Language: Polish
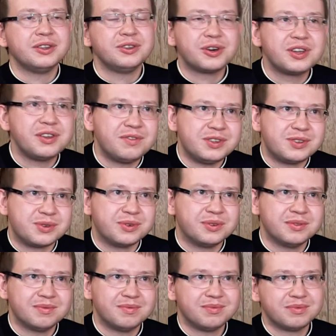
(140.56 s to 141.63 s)
Drogi widzu,
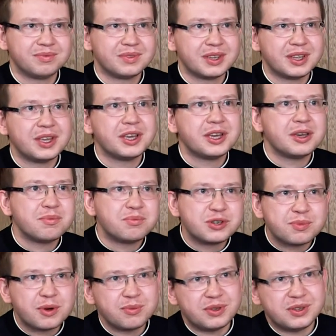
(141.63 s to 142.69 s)

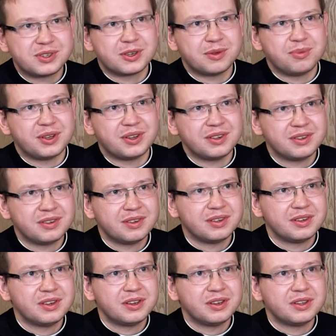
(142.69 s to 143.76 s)
przypomnij sobie
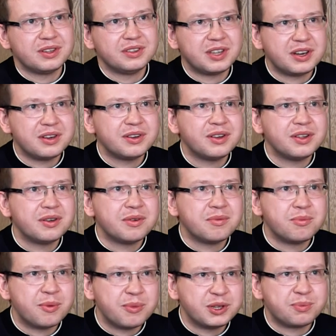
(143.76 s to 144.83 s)
ten
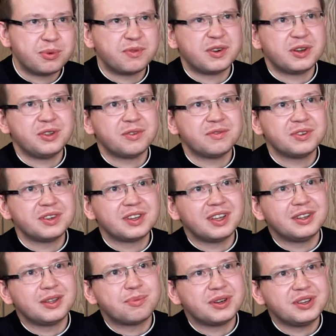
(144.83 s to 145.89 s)
moment powołaniowy,
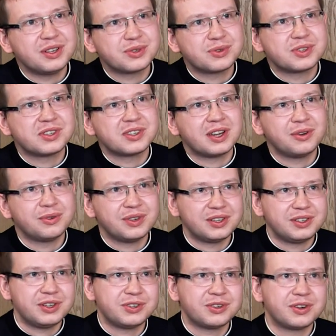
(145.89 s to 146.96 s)
kiedy Pan Jezus stanął
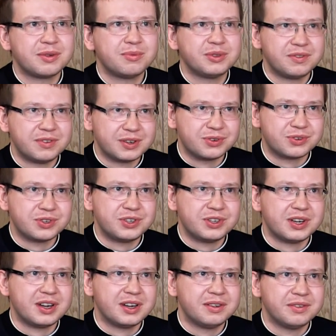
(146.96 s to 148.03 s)
nad jeziorem Twego
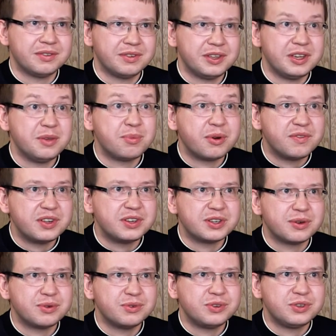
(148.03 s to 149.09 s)
życia i
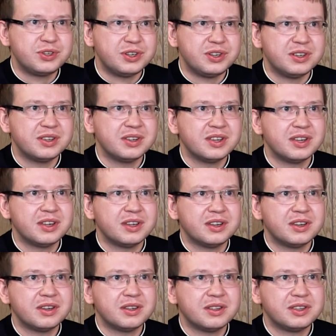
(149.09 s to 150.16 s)
powiedział Ci
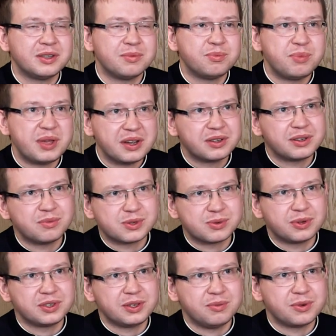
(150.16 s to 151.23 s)
tym pięknym,
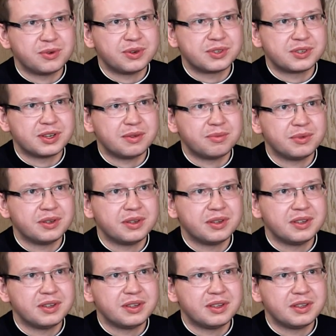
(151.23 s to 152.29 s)
słodkim głosem:
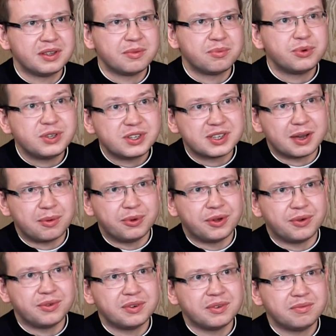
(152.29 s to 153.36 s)
Pójdź za
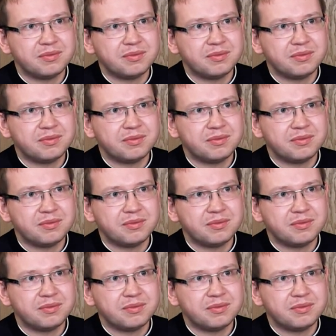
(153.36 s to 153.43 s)
mną,